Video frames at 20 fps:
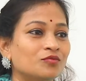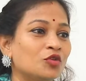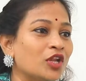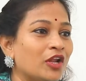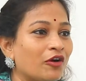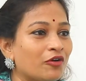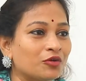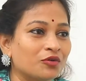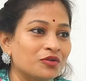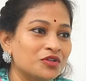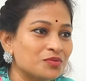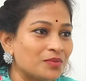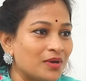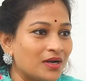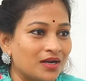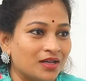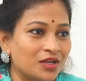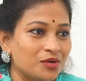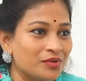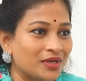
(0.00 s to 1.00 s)
నేను ఎవరి గురించి
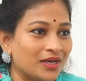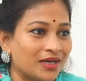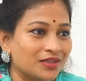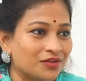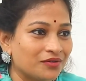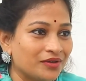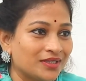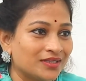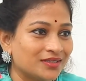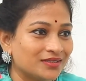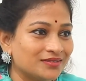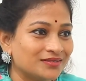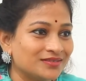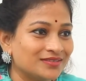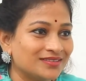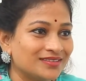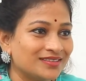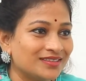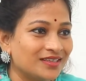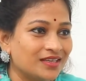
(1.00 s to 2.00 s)
మాట్లాడాను మీకు అర్థమైంది
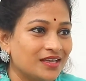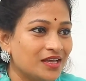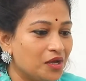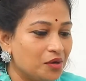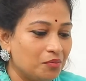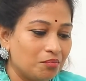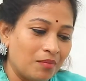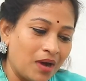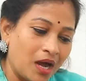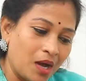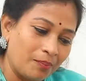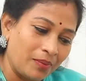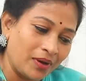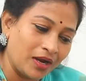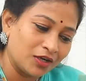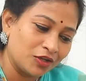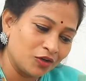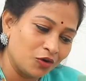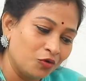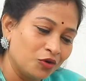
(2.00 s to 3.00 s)
మా
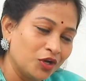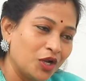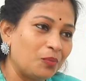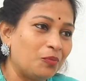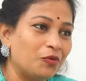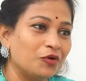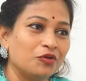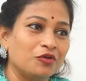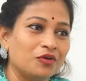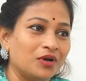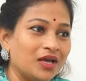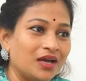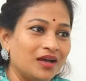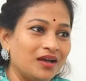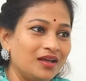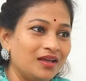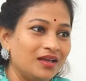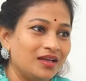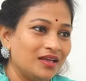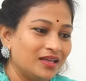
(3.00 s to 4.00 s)
పార్టీలో ఉన్నప్పుడు కూడా
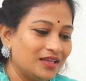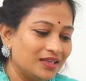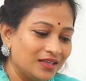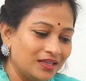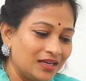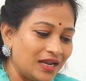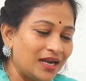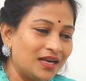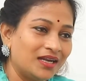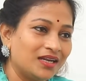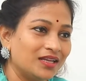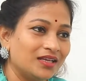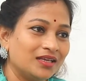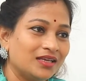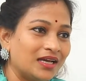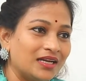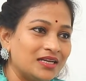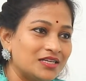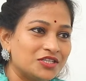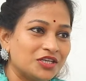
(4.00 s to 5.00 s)
ఇలాంటి
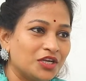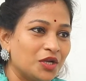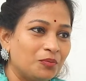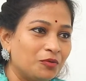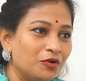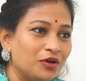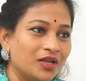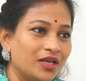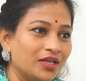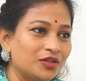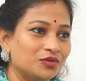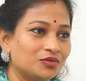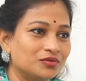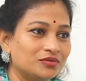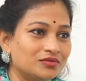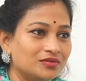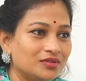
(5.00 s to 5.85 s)
కల్చర్ ఎప్పుడు లేదు